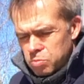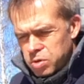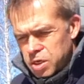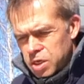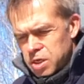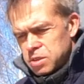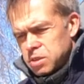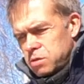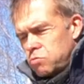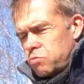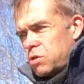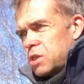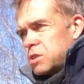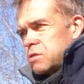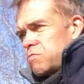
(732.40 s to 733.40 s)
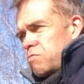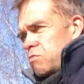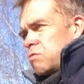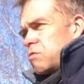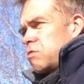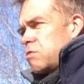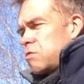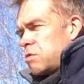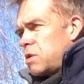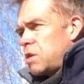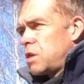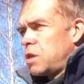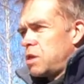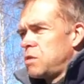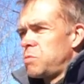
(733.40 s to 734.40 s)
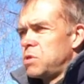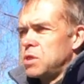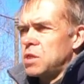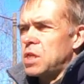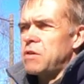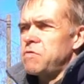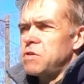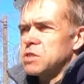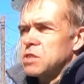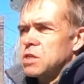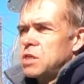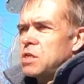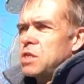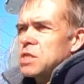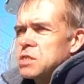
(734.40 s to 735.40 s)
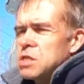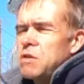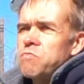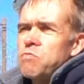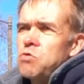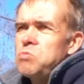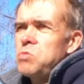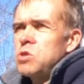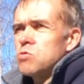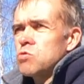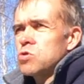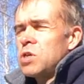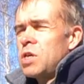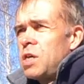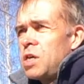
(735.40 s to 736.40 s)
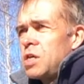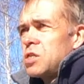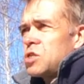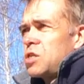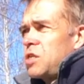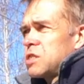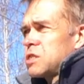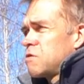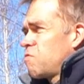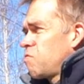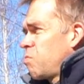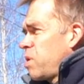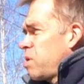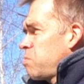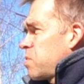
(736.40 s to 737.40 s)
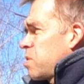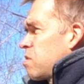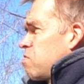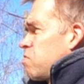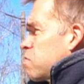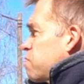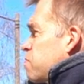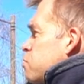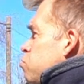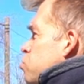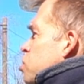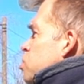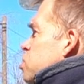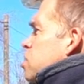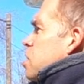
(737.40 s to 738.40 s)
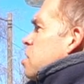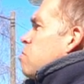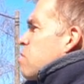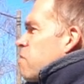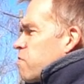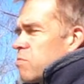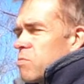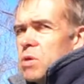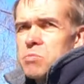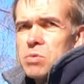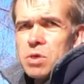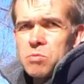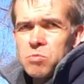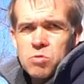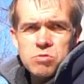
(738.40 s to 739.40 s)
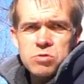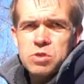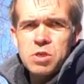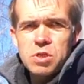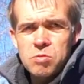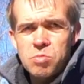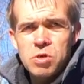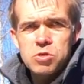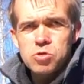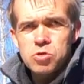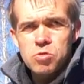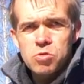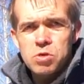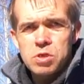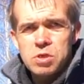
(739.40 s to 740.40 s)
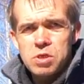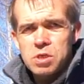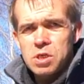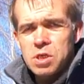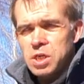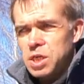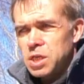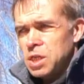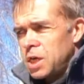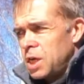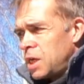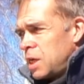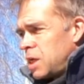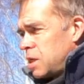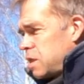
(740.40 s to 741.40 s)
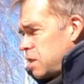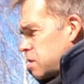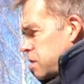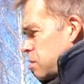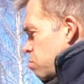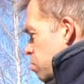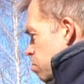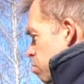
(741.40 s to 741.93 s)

боятся и указывают на, именно на вес как на основной минус железного бампера, вот в случае с этим автомобилем он сильно большой роли не играет. Если мы